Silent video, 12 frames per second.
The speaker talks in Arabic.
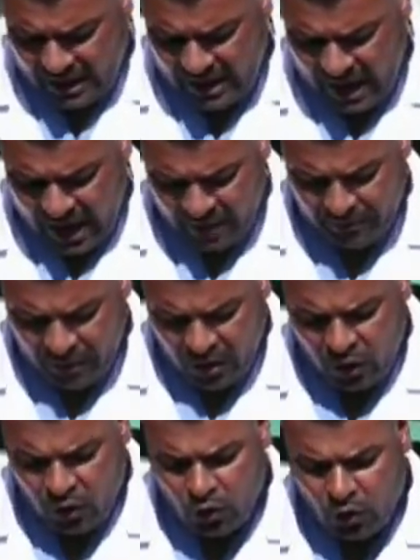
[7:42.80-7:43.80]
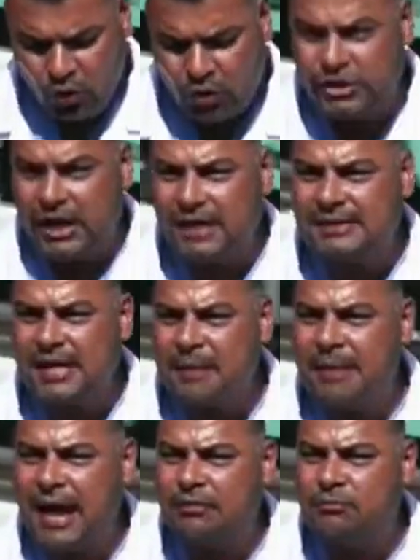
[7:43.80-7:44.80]
إلى خروج
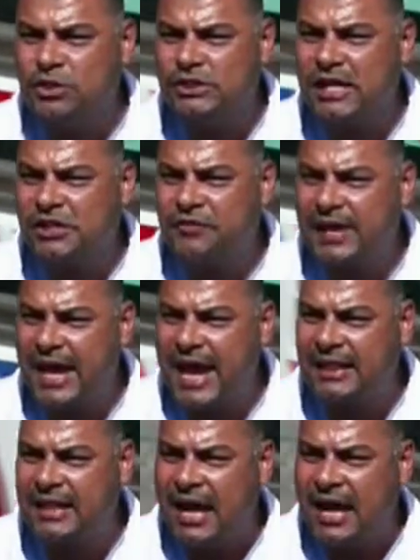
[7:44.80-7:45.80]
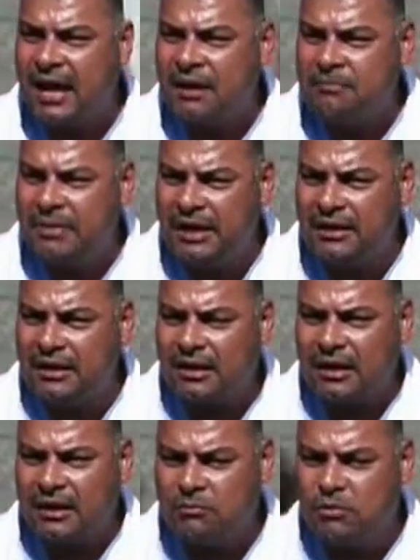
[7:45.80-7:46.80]
سبعة مستشفيات من
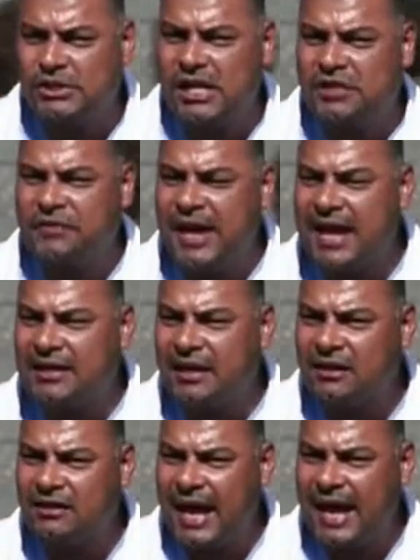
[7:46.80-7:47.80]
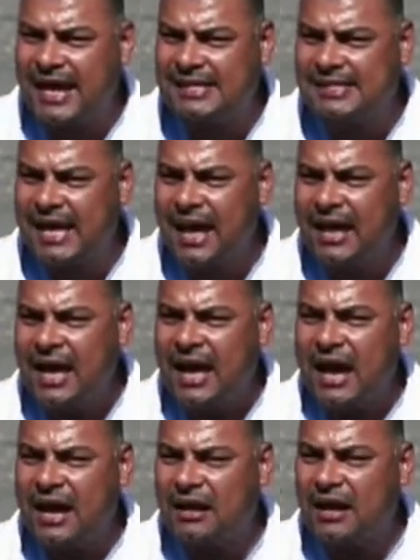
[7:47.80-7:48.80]
مستشفيات قطاع غزة
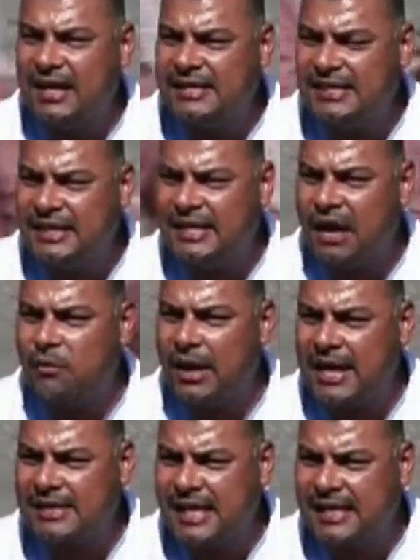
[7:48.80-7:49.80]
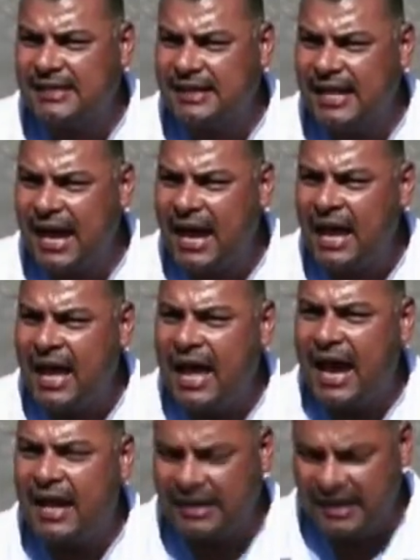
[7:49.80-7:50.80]
الرئيسية والأساسية
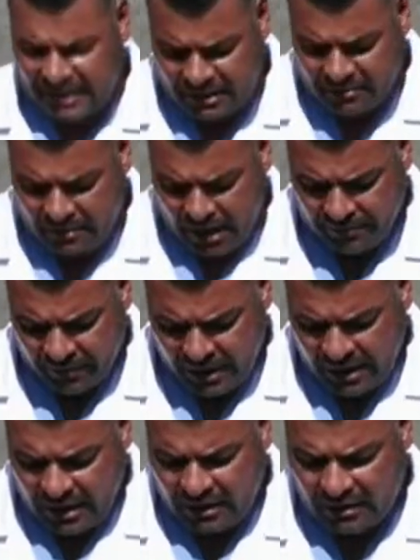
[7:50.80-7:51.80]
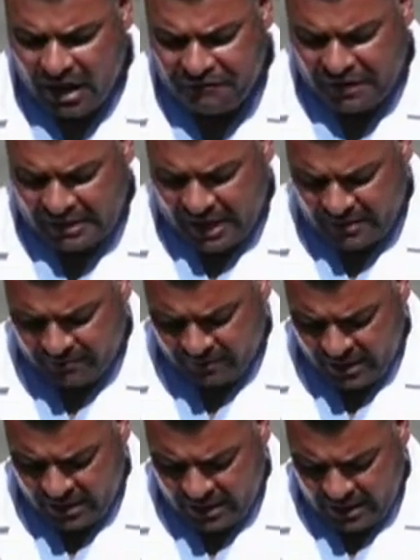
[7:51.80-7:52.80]
عن الخدمة إضافة
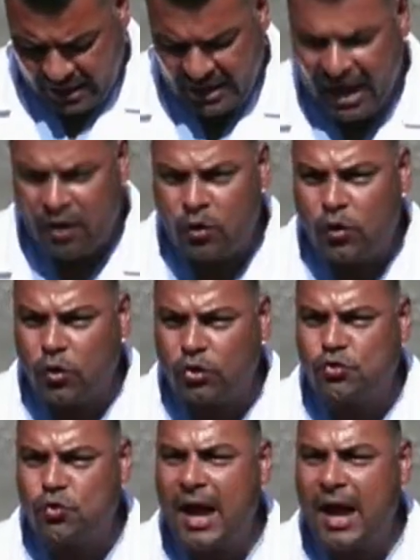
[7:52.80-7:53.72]
إلى خروج